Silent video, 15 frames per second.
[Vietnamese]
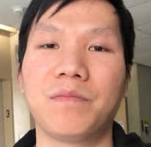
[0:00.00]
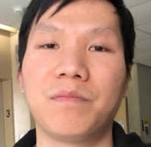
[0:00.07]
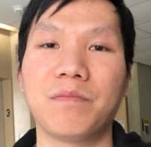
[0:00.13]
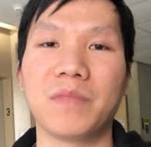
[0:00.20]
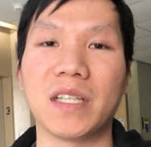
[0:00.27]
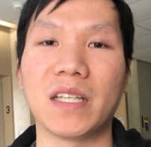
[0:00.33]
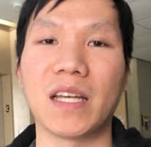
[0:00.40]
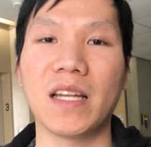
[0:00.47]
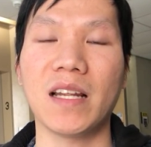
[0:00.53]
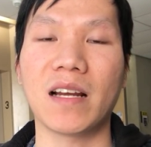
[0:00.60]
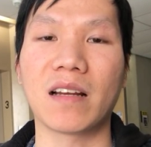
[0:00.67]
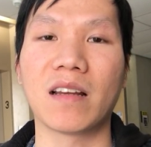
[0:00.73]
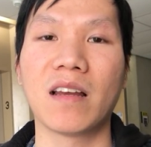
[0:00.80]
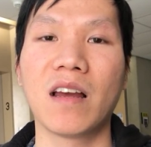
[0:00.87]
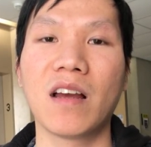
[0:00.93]
mình nghĩ rằng
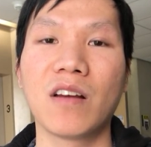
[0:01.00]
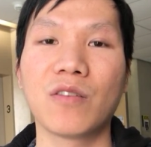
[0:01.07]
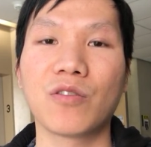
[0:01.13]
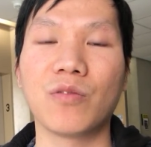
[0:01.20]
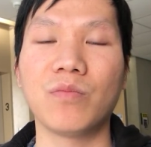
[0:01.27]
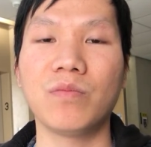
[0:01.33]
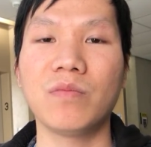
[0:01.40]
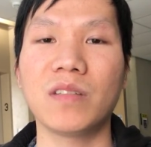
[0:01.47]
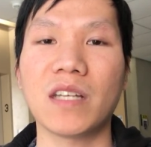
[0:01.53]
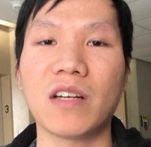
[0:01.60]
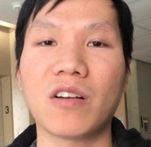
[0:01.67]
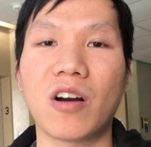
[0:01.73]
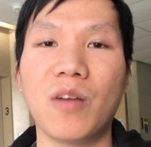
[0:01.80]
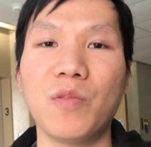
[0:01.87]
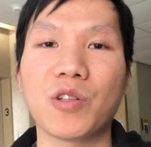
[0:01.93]
cũng sẽ có một